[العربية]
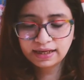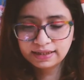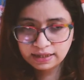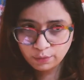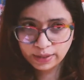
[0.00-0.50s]

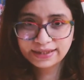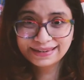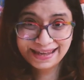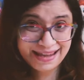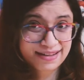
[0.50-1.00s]
لو
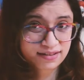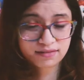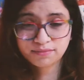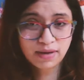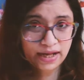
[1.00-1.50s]
كان
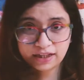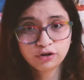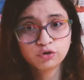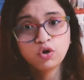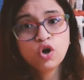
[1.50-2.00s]
هاجر مع
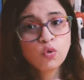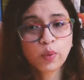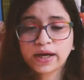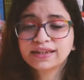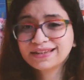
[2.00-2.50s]
عيلته
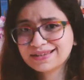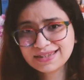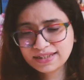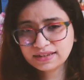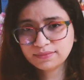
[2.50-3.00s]
وخد
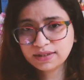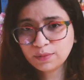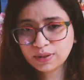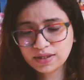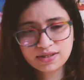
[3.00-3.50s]
جنسية
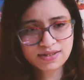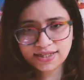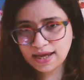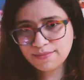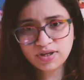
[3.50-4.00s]
دولة تانية
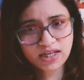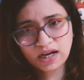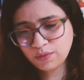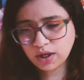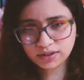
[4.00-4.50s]
زي أمريكا
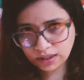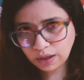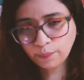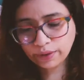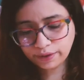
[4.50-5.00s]
أو كندا
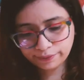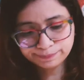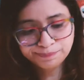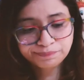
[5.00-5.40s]
أو غيرها